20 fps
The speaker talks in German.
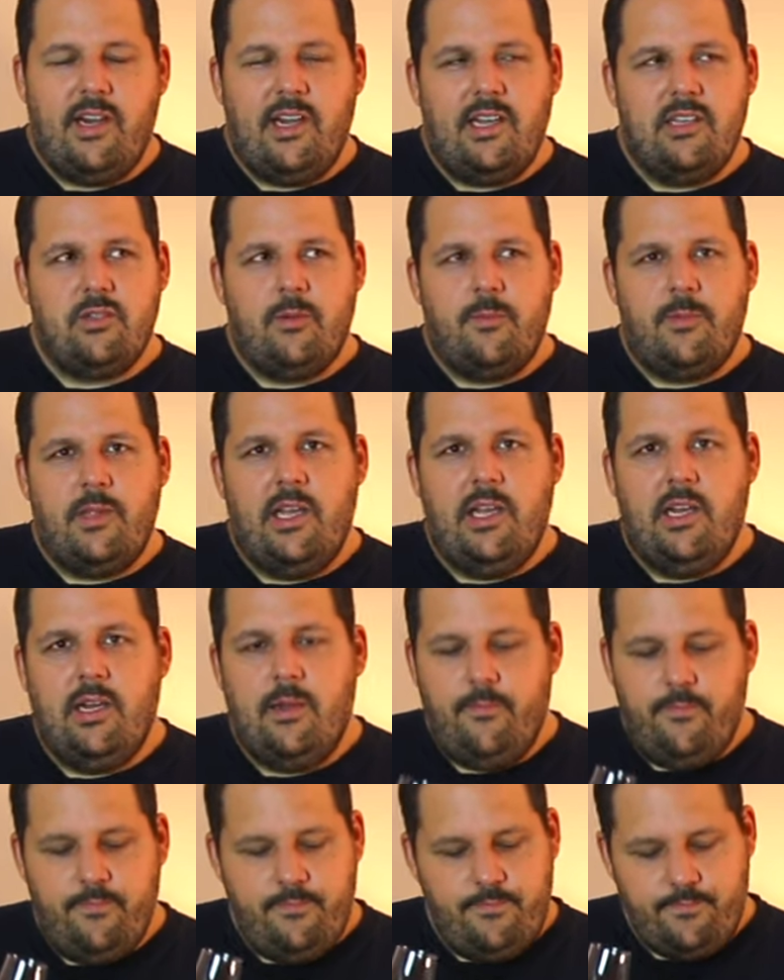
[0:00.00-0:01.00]
Frage ist, ob
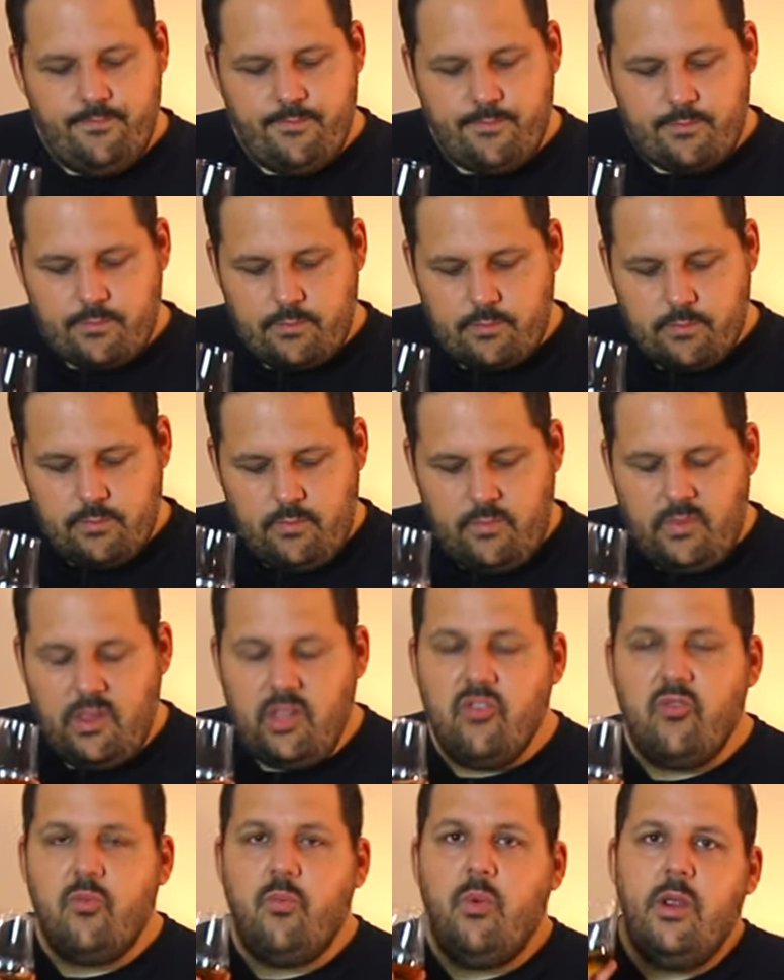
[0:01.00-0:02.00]
der
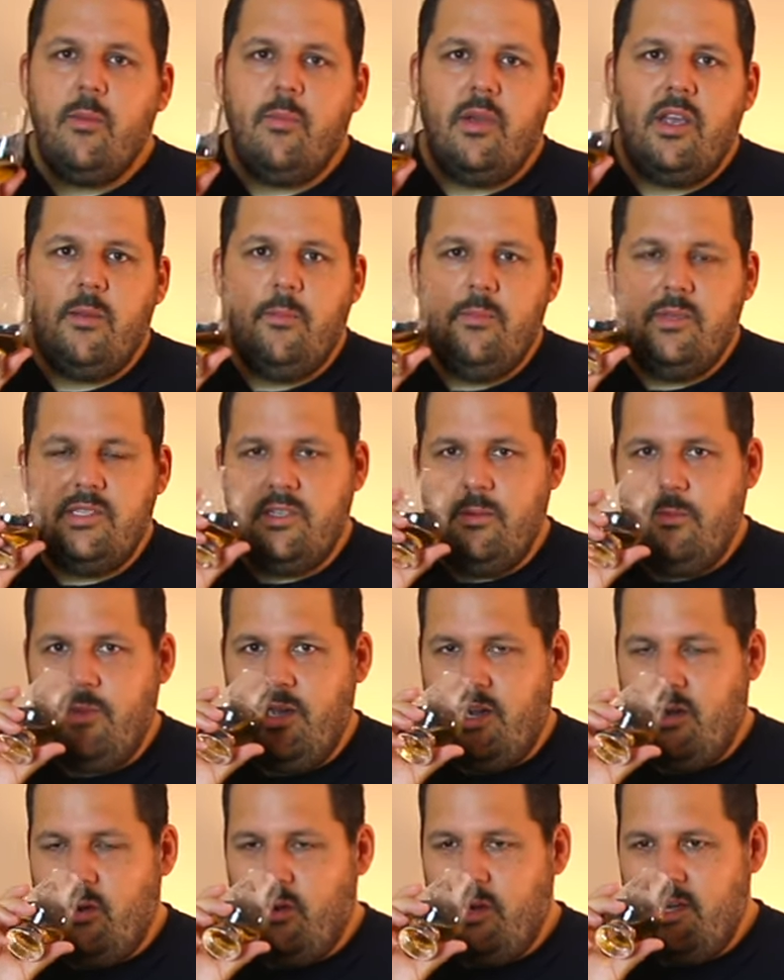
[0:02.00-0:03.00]
Springbank ein bisschen
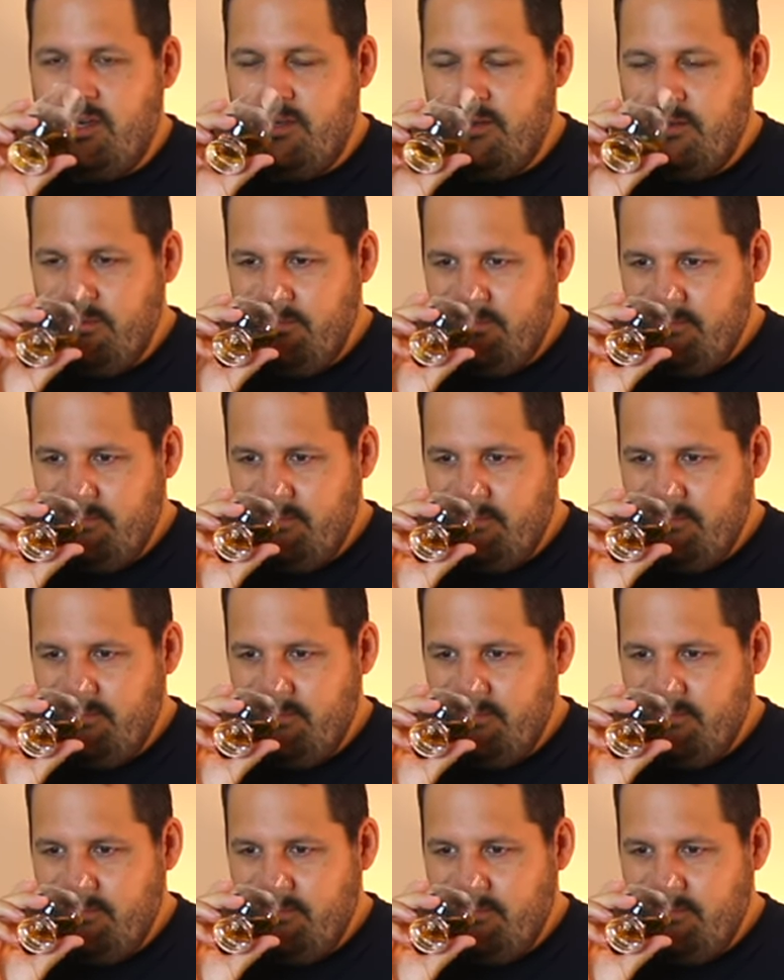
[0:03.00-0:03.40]
mehr Rauch hat.